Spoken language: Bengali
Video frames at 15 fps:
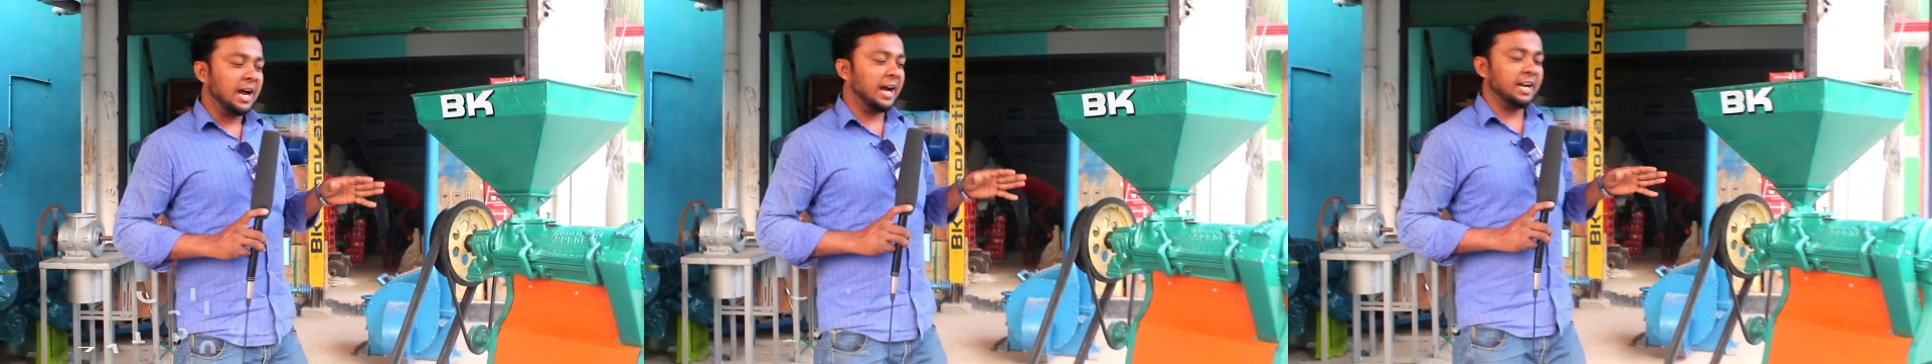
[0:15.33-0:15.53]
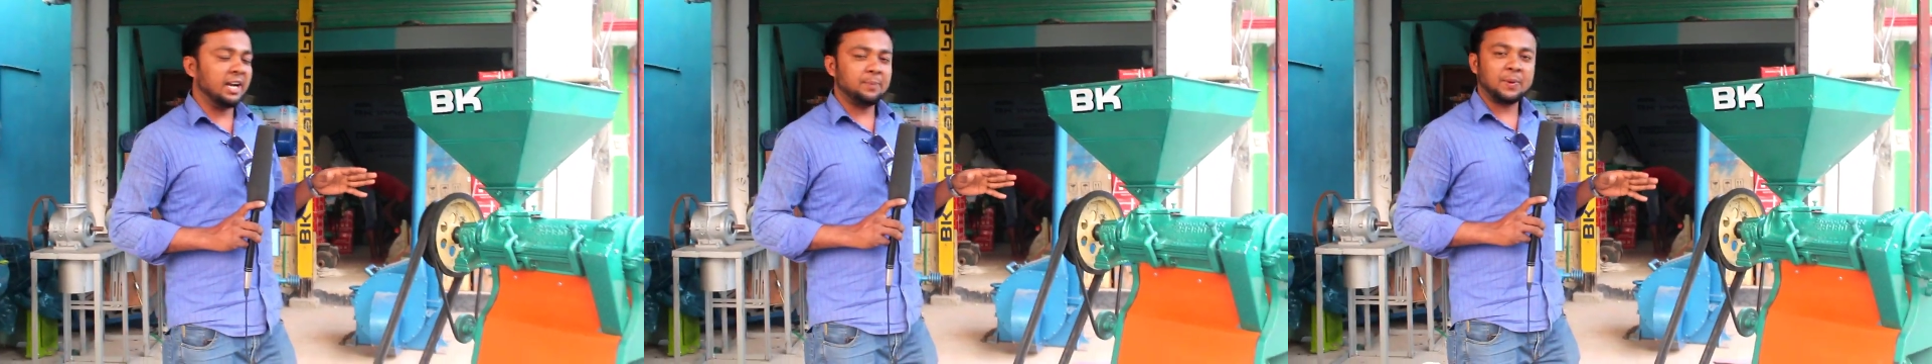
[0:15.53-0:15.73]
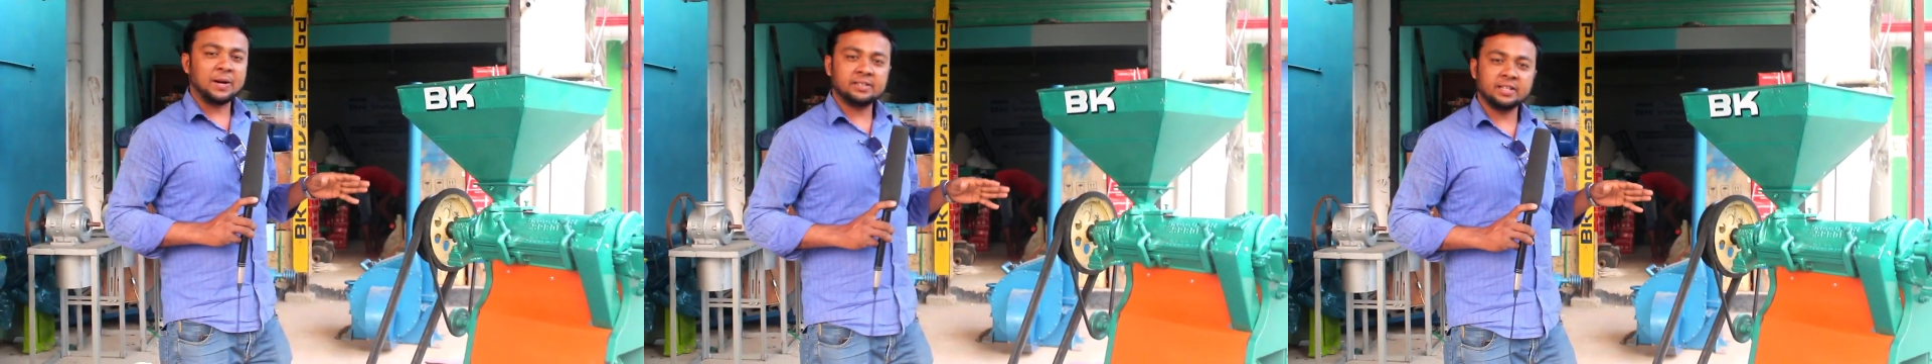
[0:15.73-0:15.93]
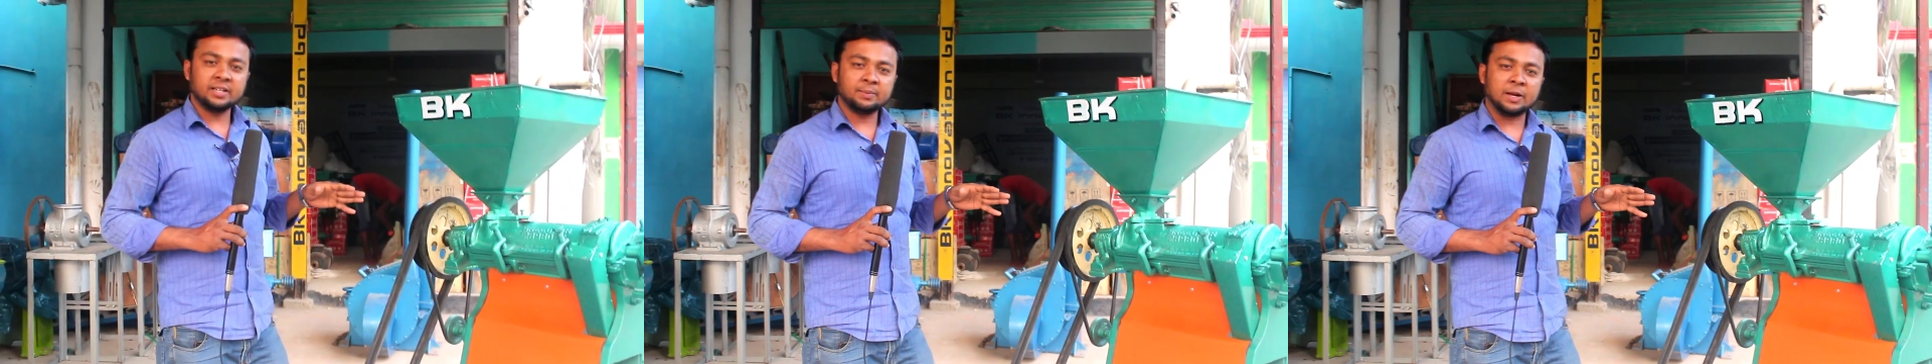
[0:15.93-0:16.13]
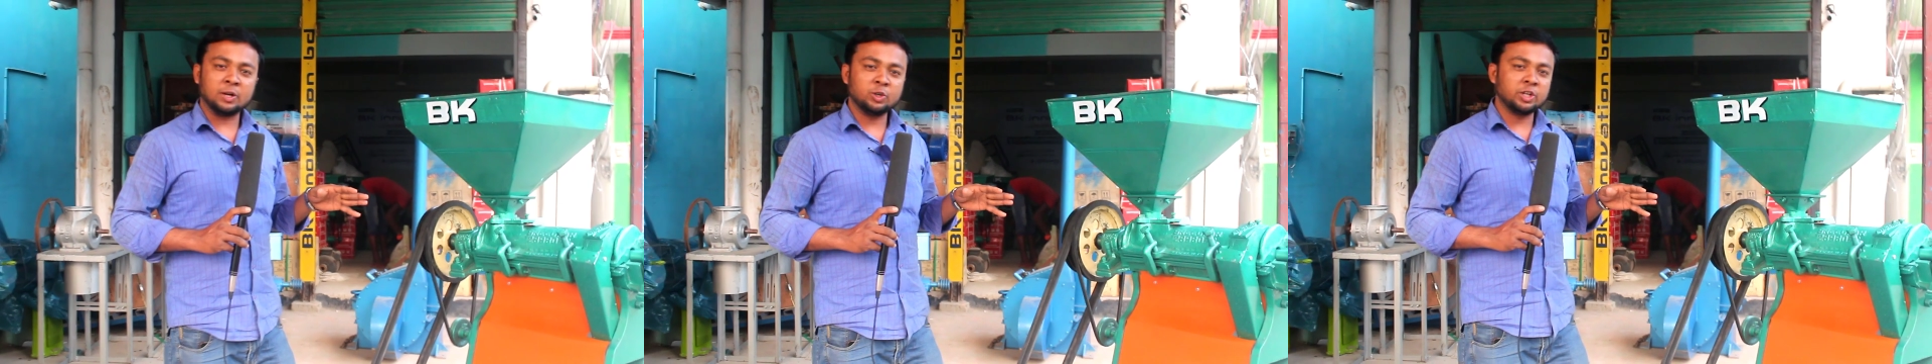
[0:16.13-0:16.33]
হান্ড্রেড পার্সেন্ট
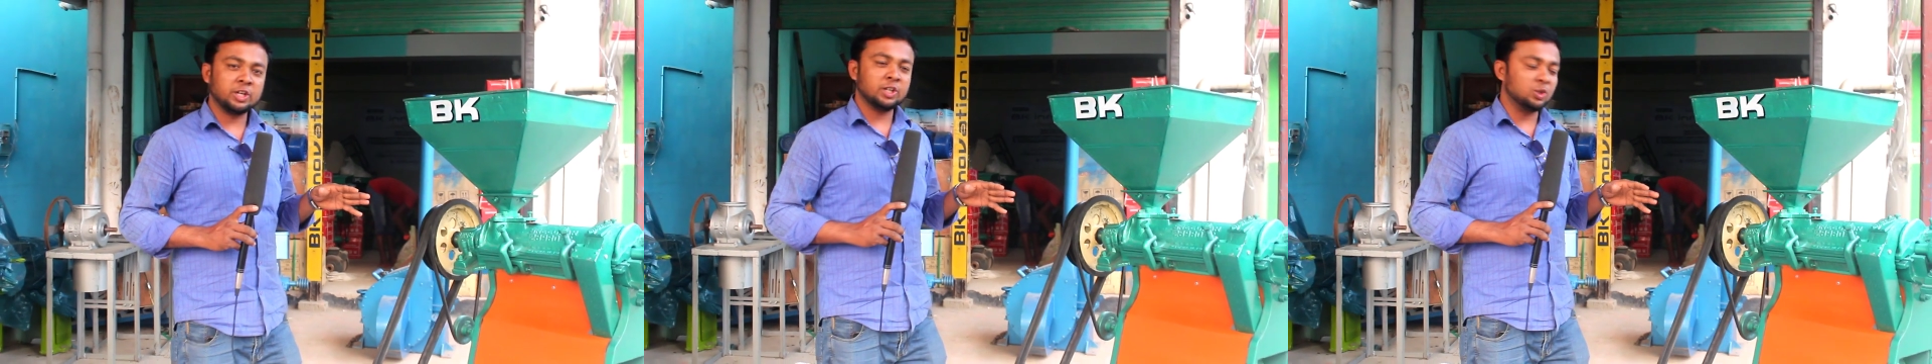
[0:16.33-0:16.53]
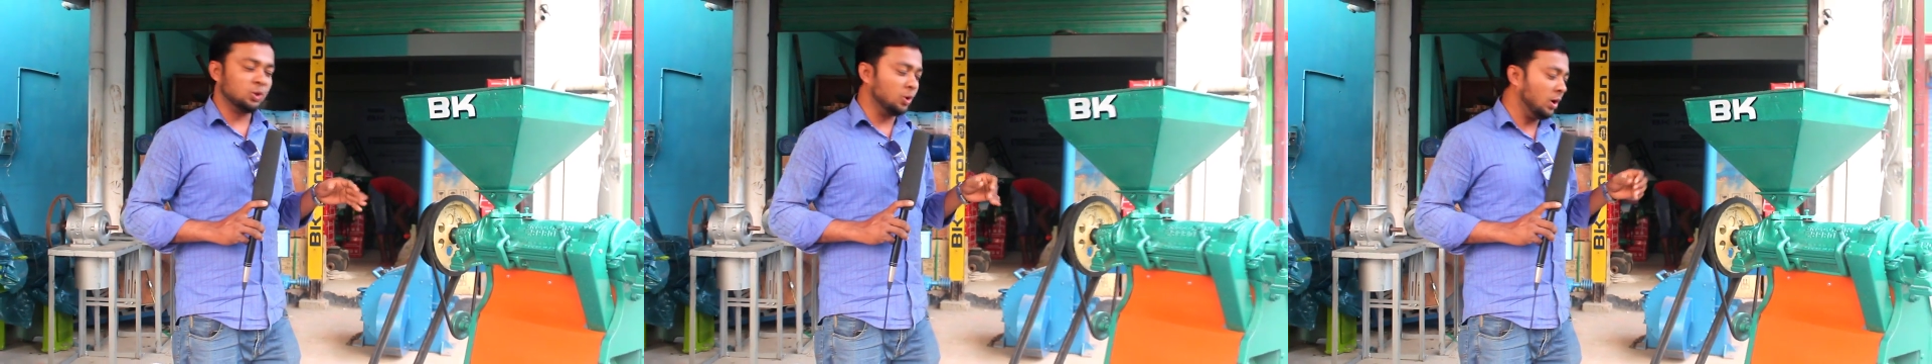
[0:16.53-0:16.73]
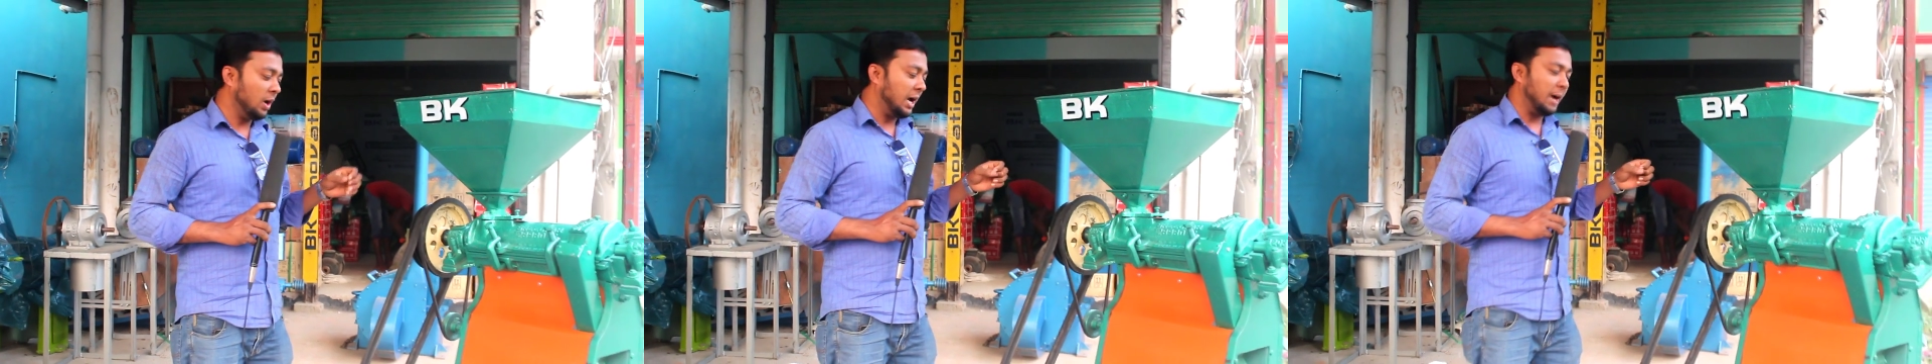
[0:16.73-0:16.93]
মানুষই কিন্তু